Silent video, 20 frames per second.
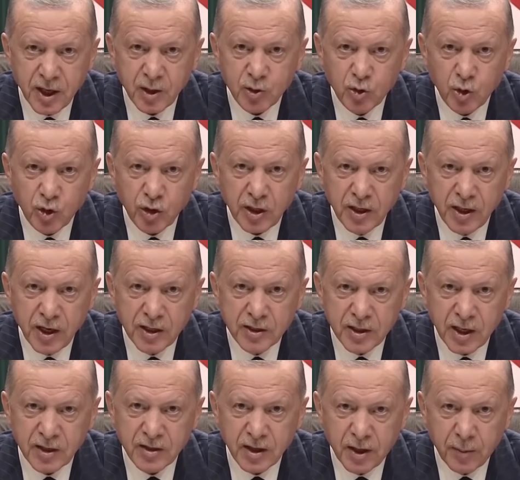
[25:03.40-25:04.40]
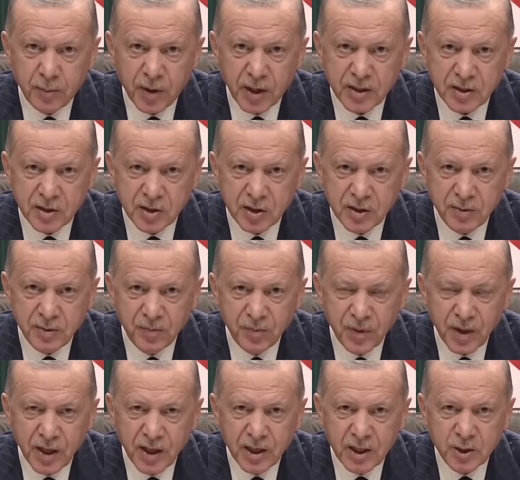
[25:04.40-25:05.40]
daha çok ihracat yapmak için
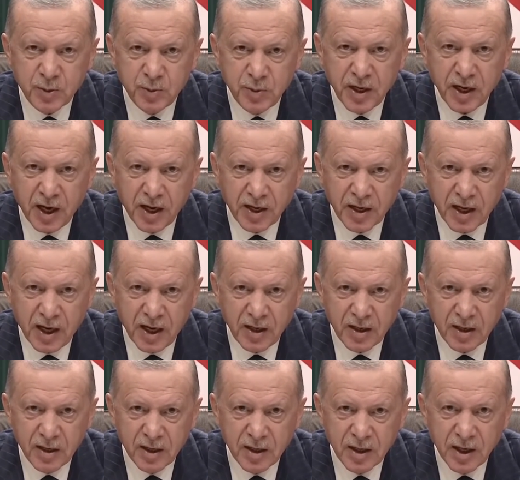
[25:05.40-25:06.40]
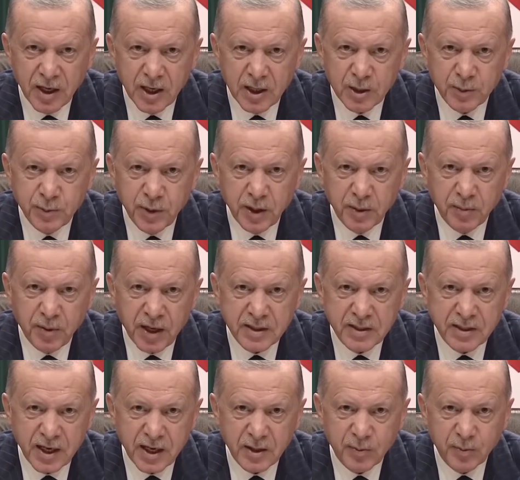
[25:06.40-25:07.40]
hiçbir engel, hiçbir
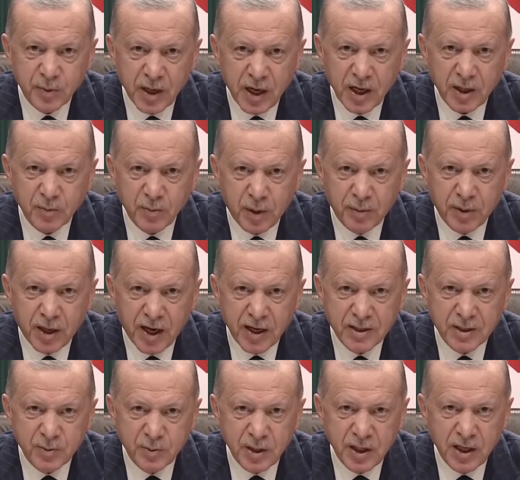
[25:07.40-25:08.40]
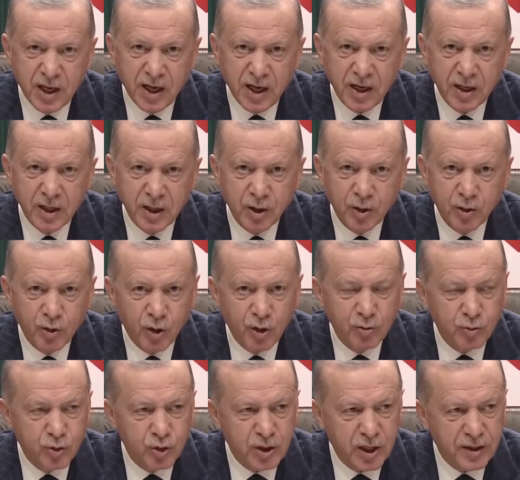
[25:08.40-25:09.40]
mazeret bırakmama azmiyle
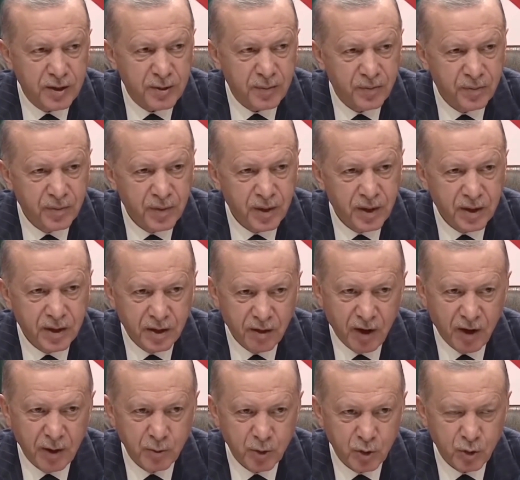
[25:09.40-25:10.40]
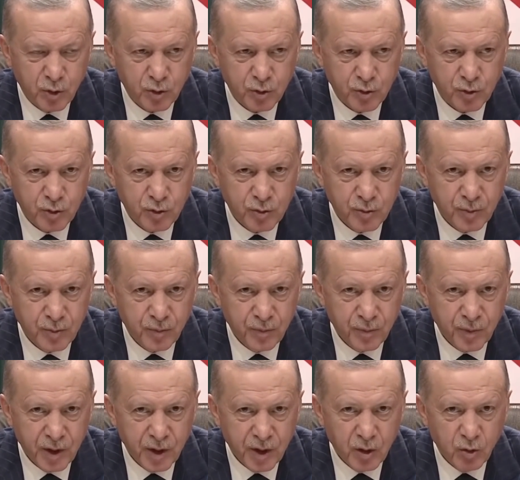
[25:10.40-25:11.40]
yolumuza devam ediyoruz
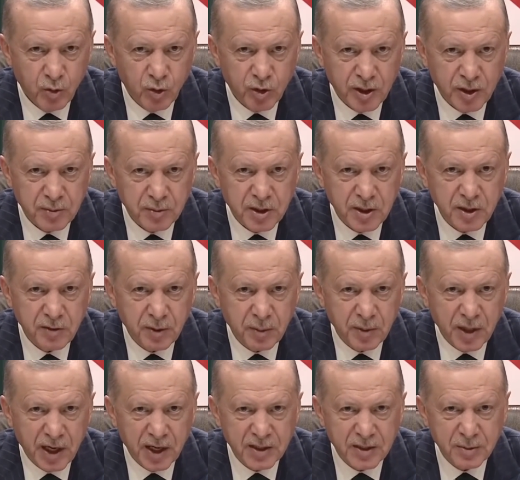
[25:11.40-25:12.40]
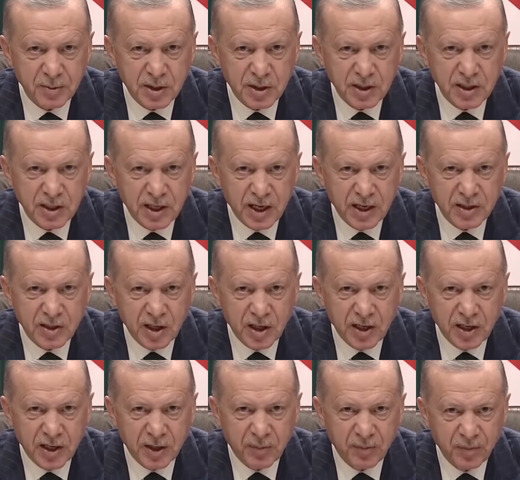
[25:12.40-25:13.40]
ülkemizin ve milletimizin
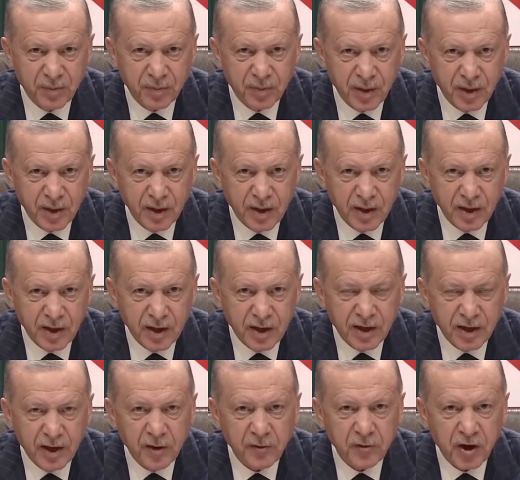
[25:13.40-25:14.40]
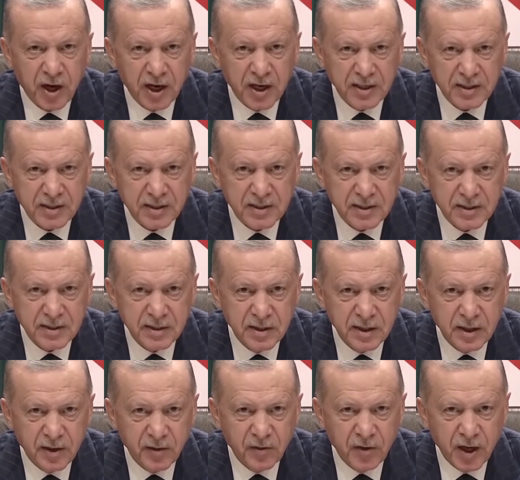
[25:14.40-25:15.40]
geleceğini ne faiz
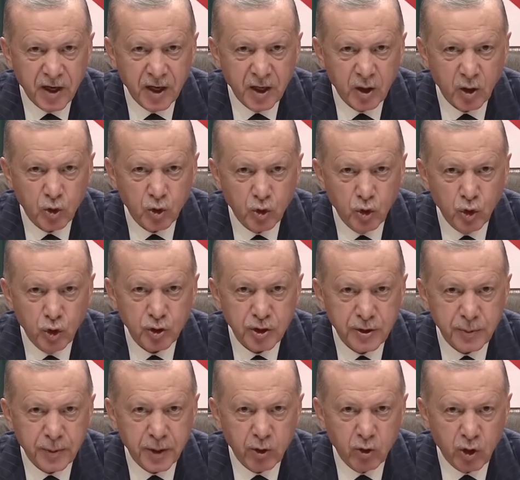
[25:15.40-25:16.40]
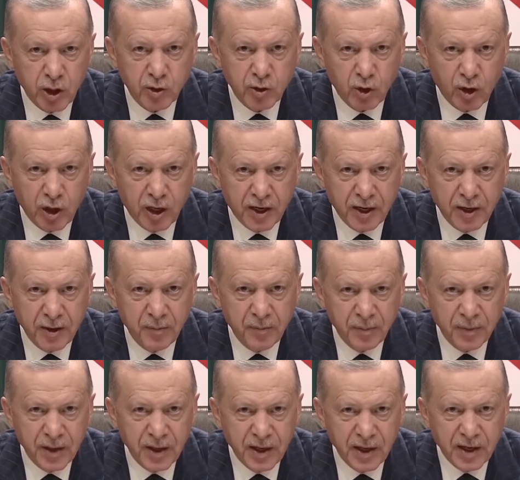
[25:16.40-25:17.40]
ve kur
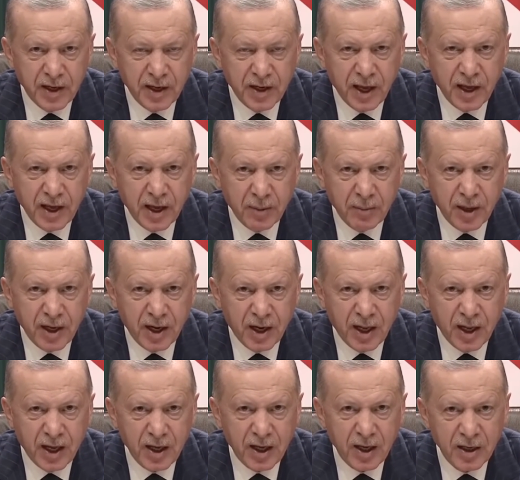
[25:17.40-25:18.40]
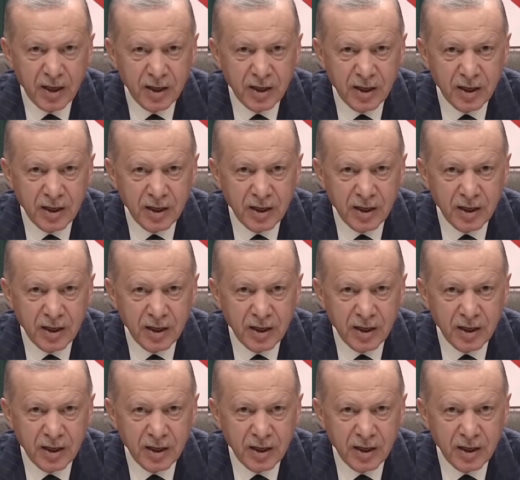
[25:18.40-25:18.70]
spekülatörleri ne yeminli